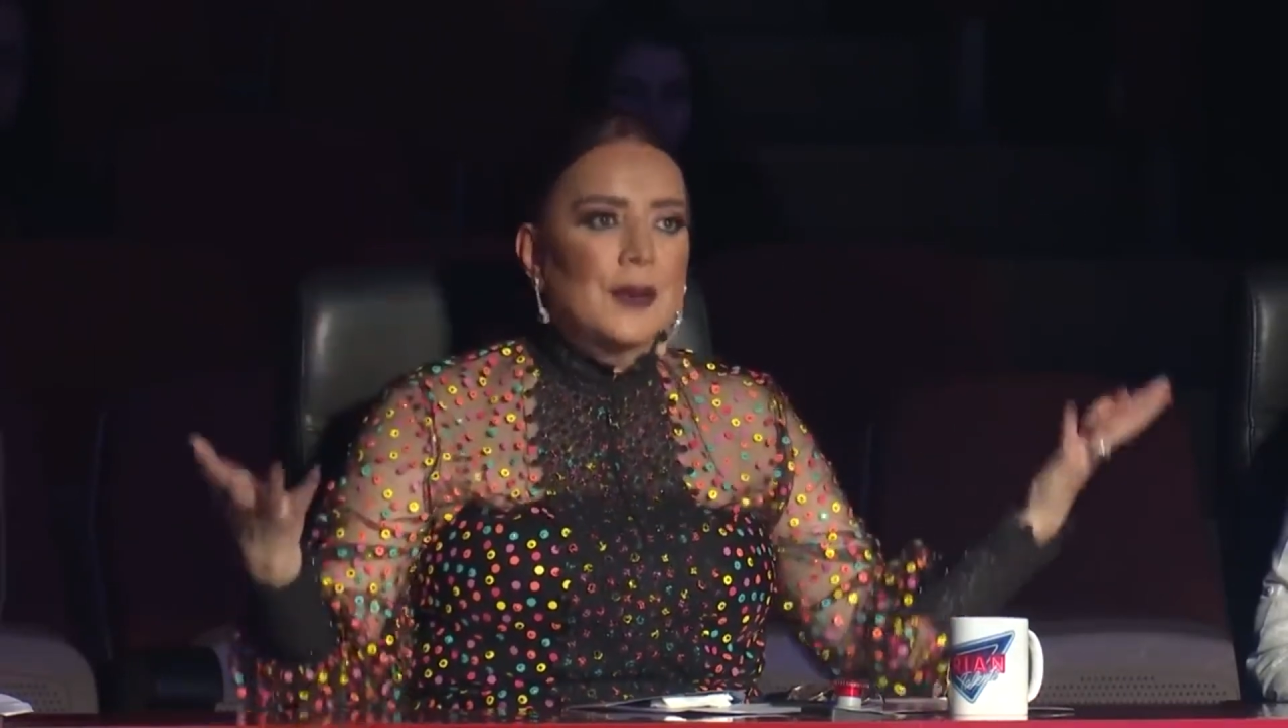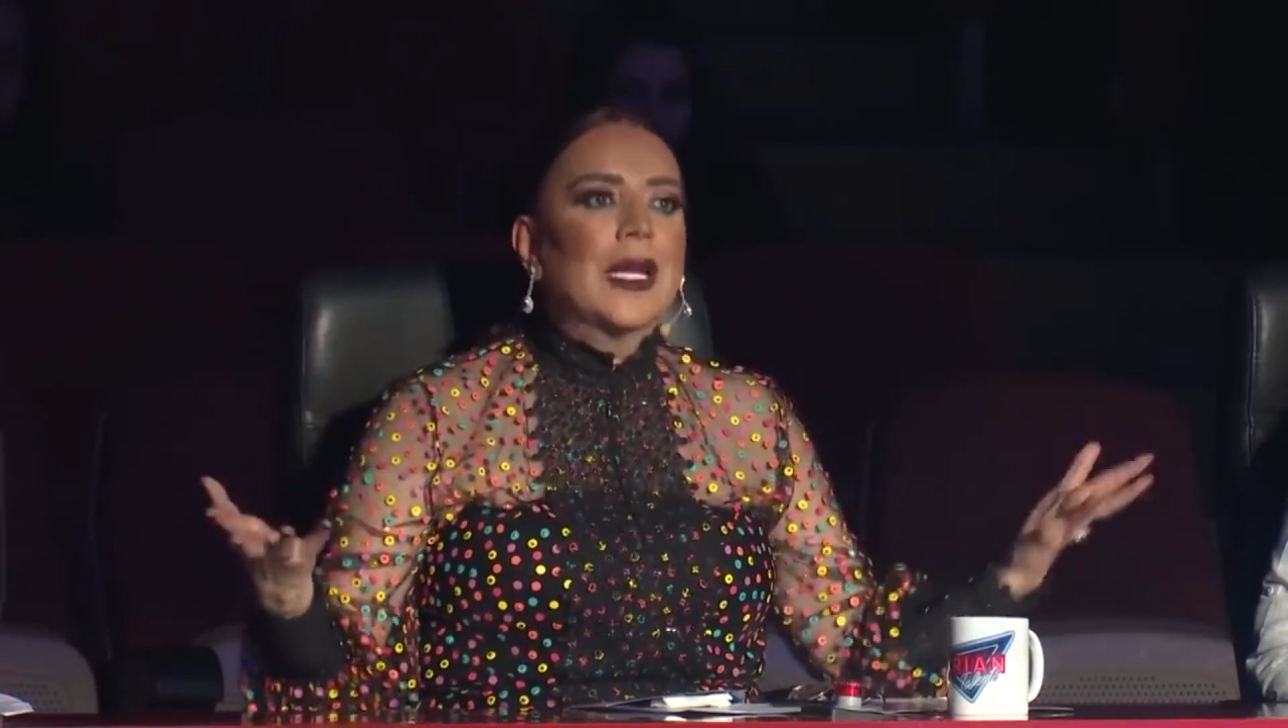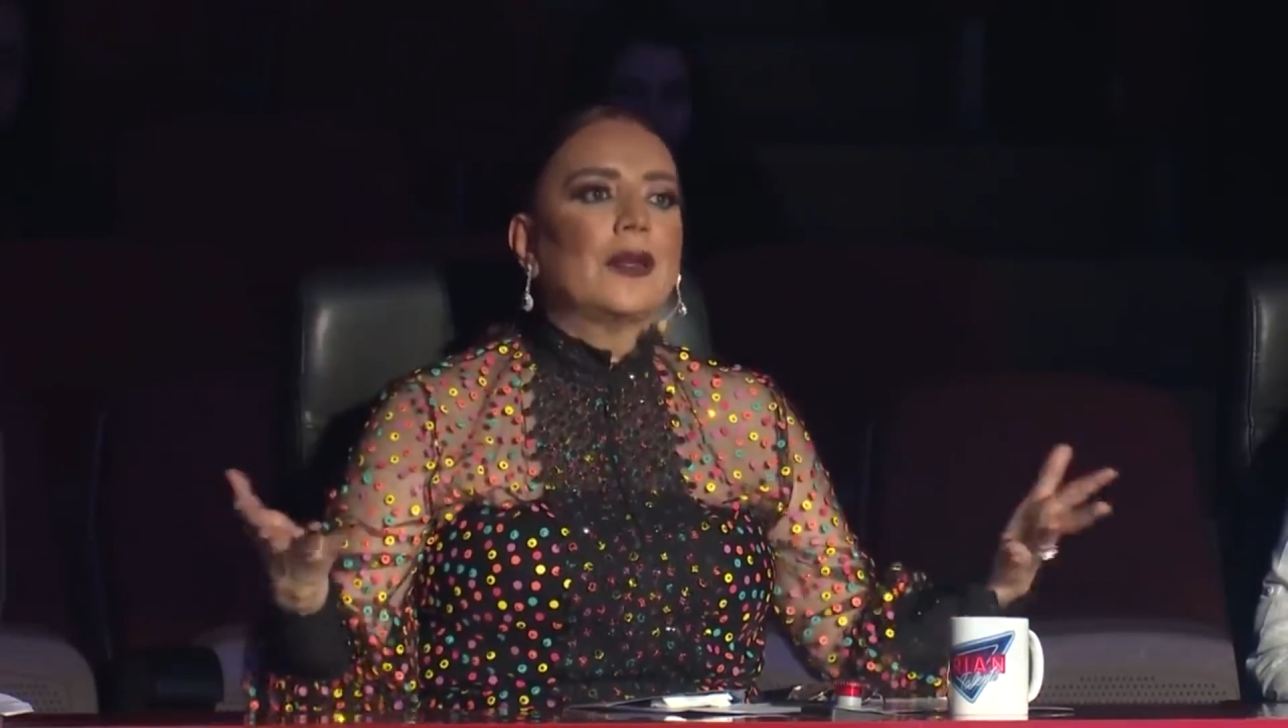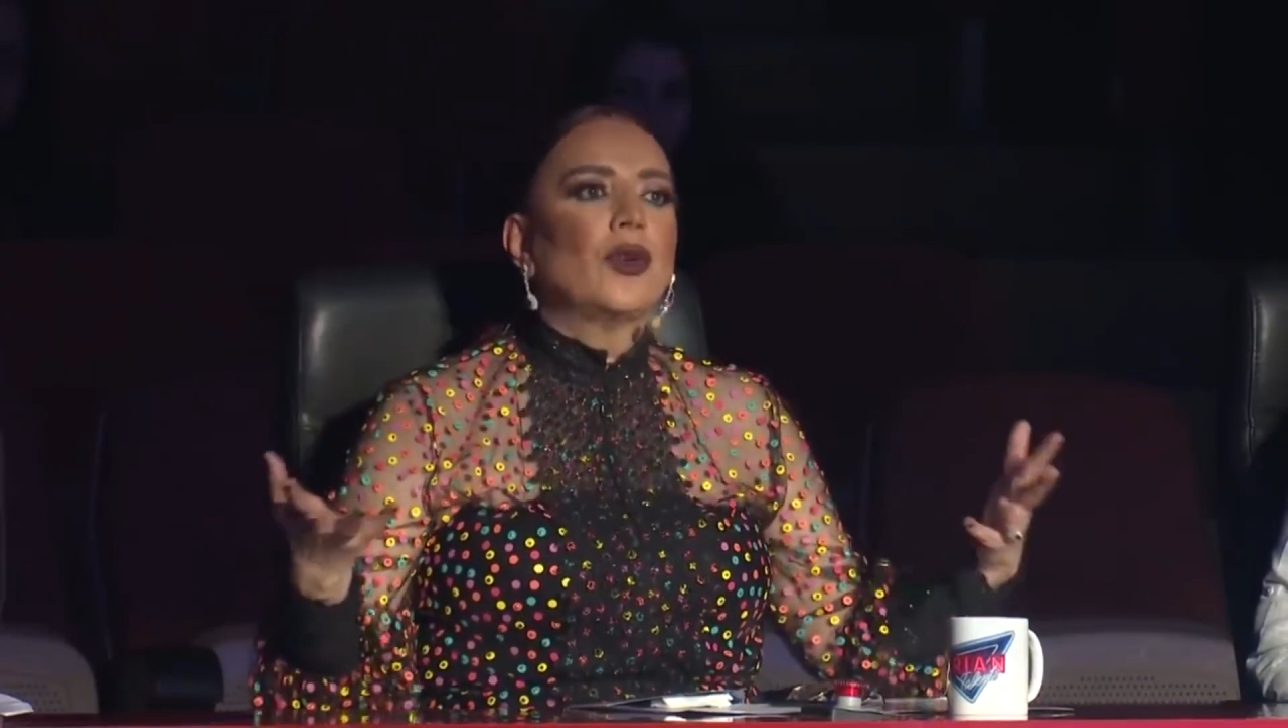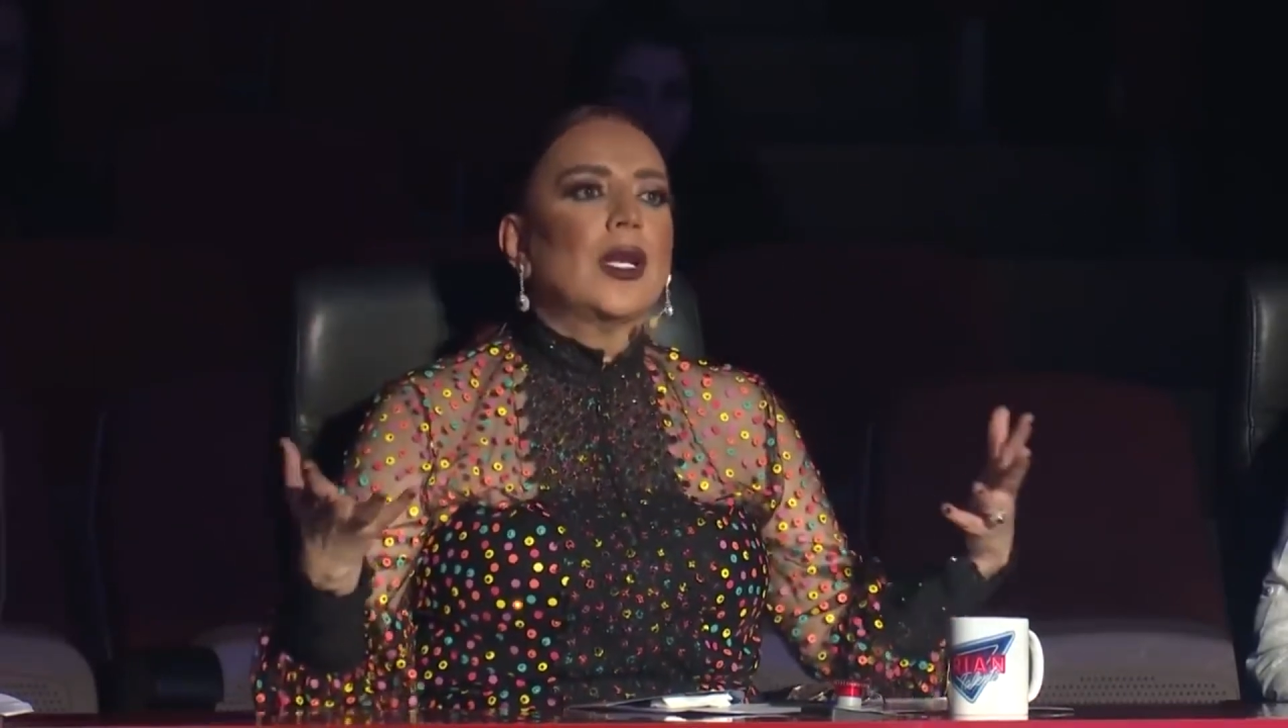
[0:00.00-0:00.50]
من
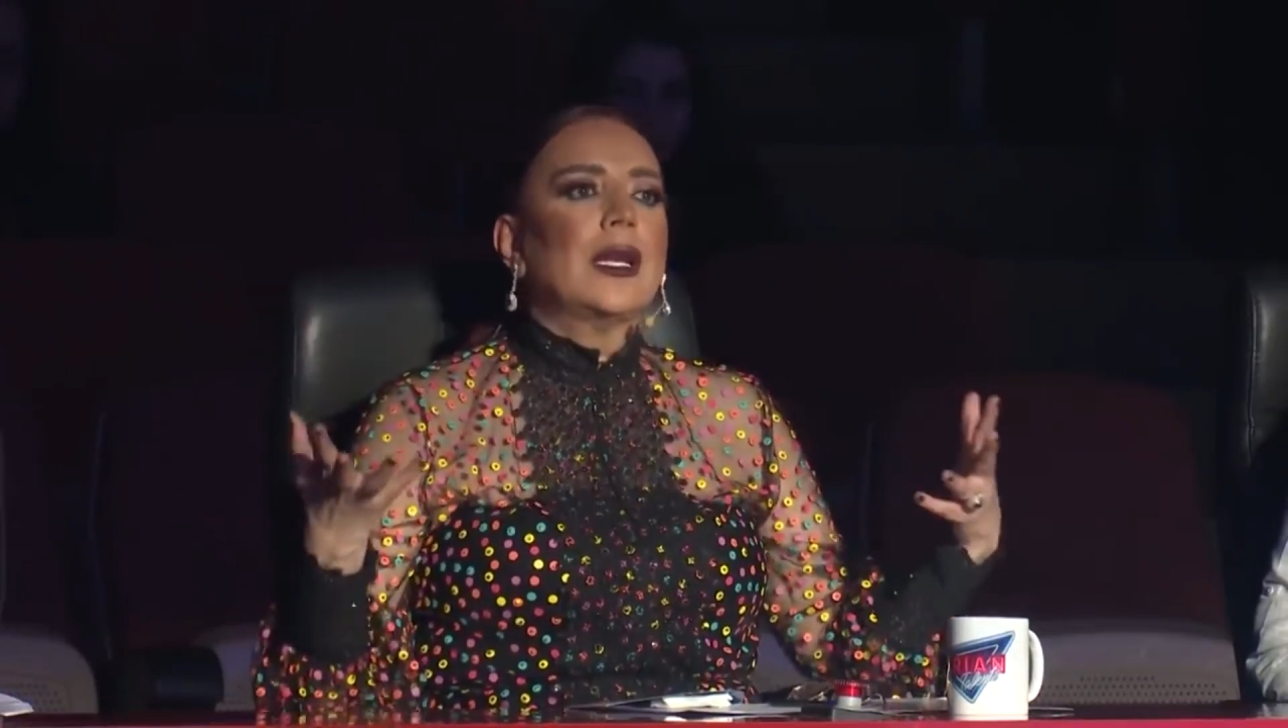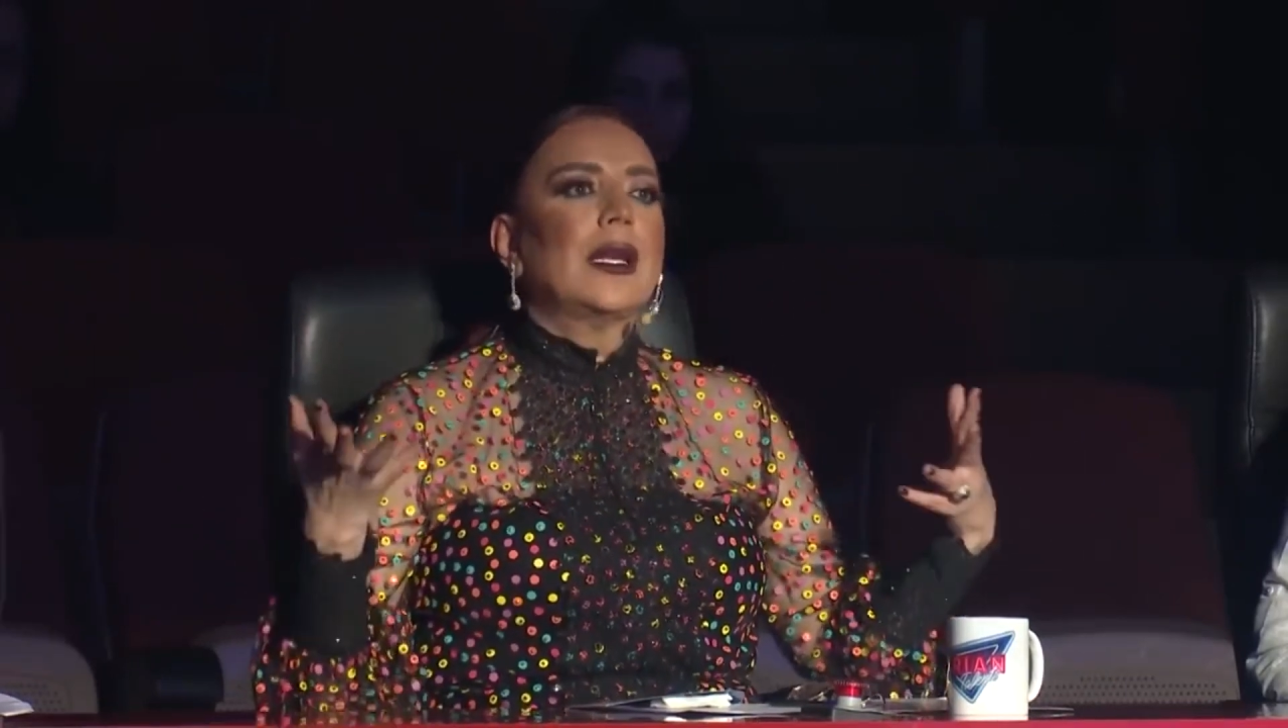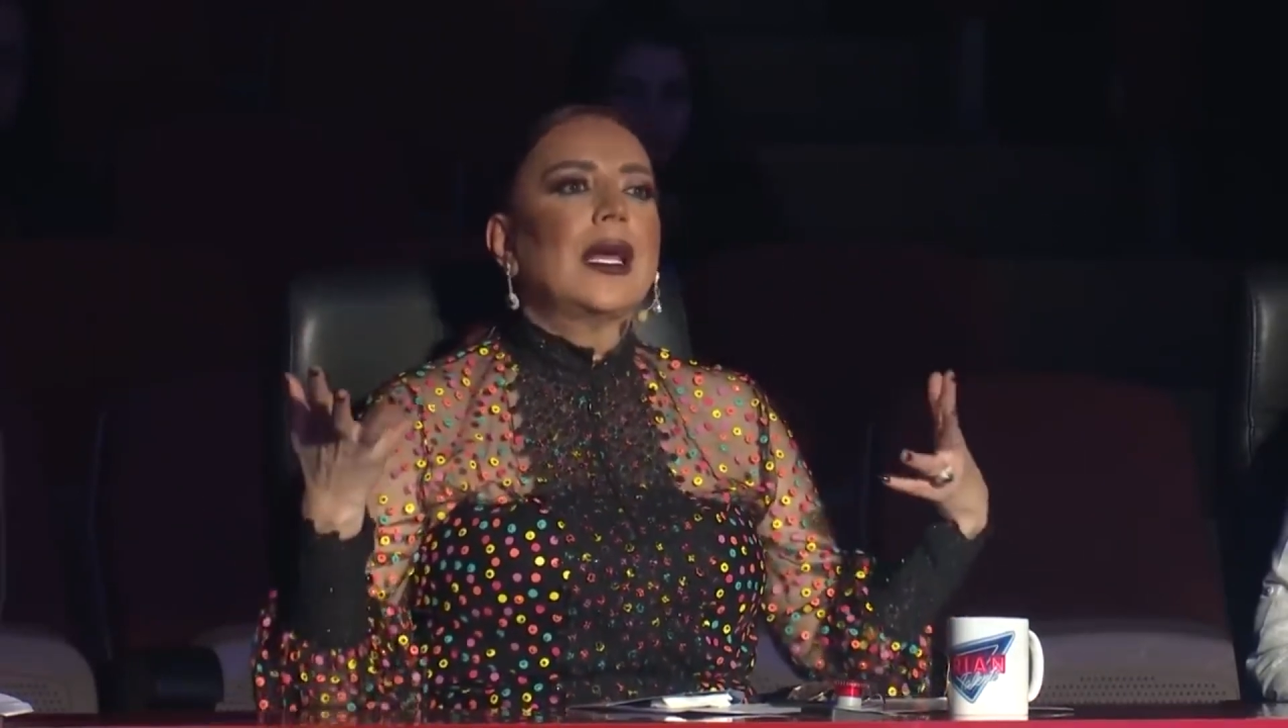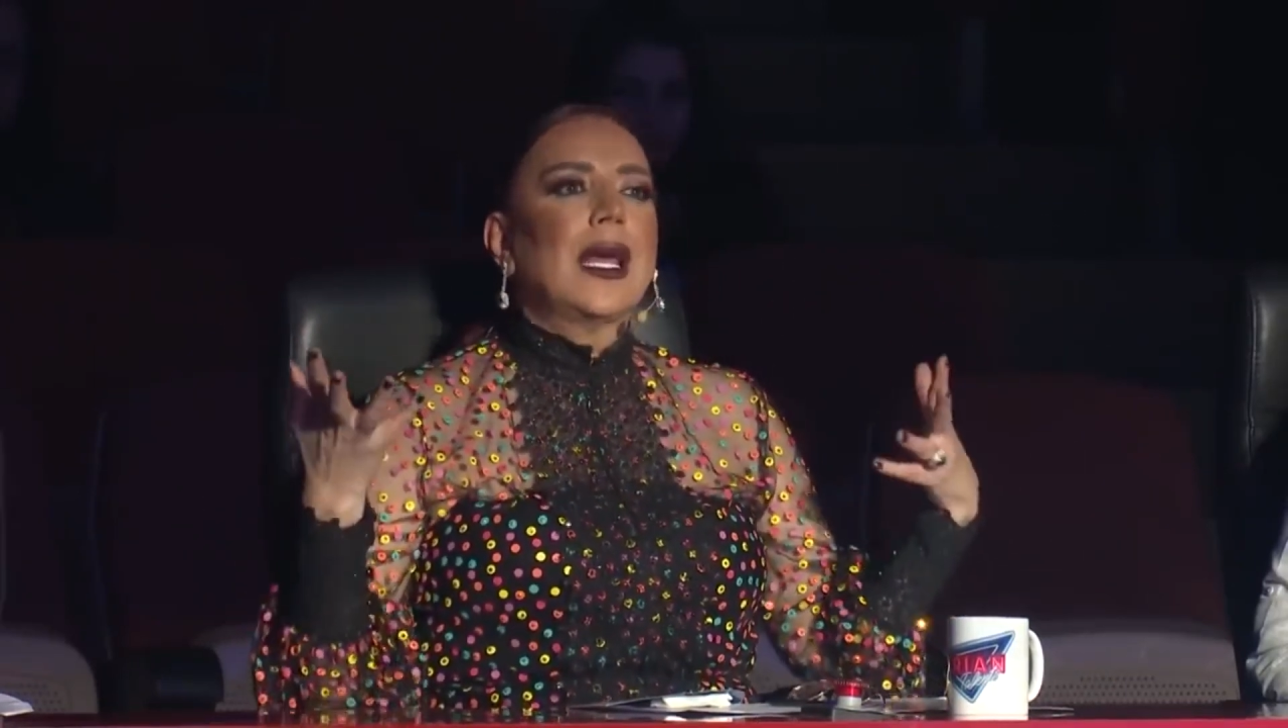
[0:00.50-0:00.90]
هدول